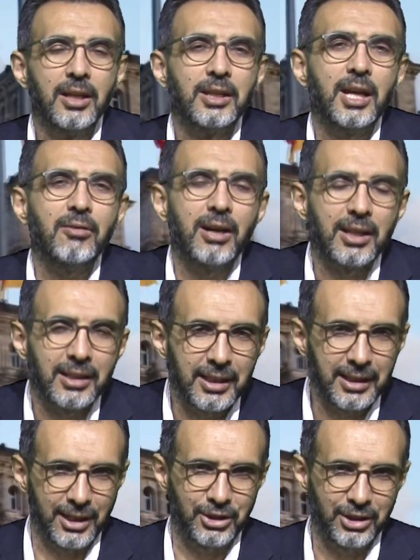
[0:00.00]
Ya
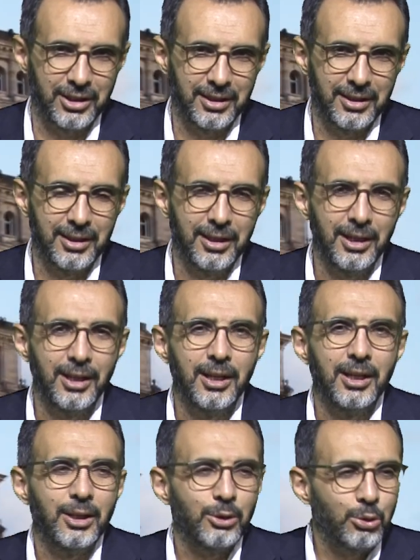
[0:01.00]
arkadaş
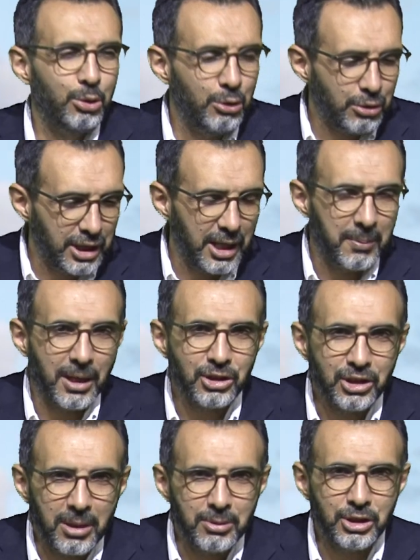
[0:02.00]
Türkiye
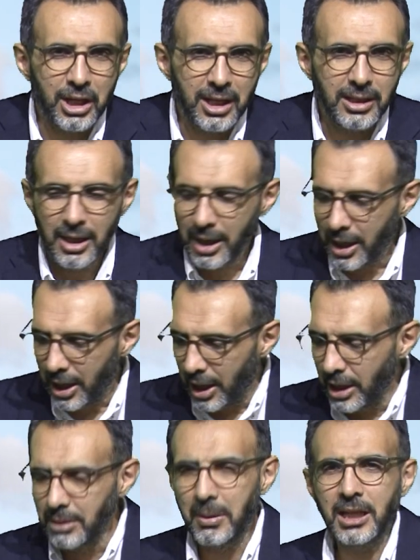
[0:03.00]
başka bir şey,
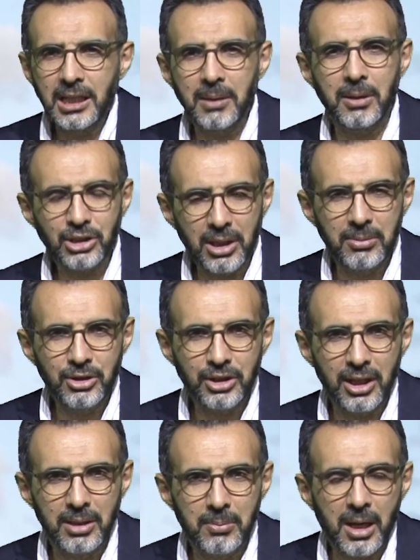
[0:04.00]
Almanya başka bir
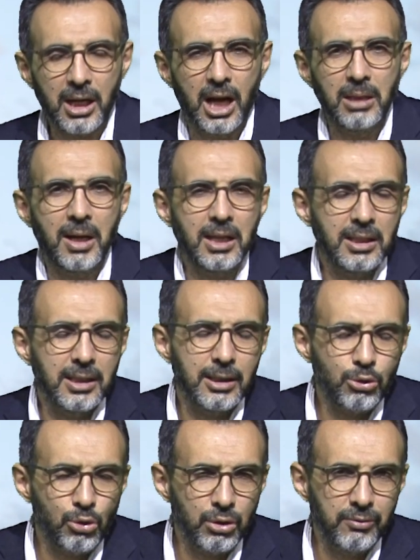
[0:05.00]
şey. Bak Almanya'da
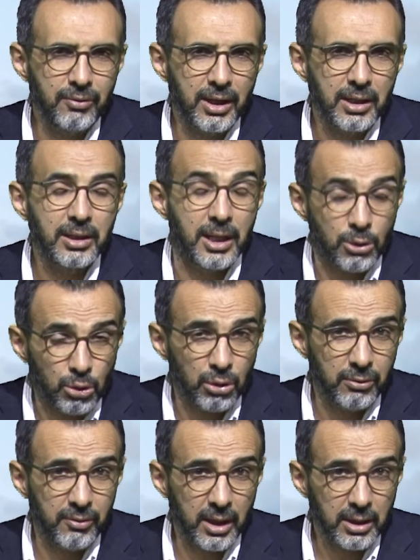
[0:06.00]
da sorun var. Ne
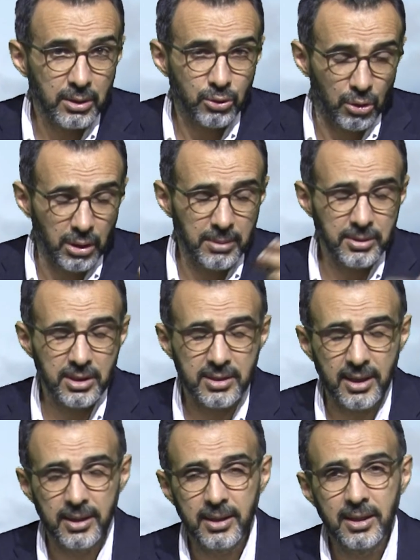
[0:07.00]
sorun var? Söyleyeyim size.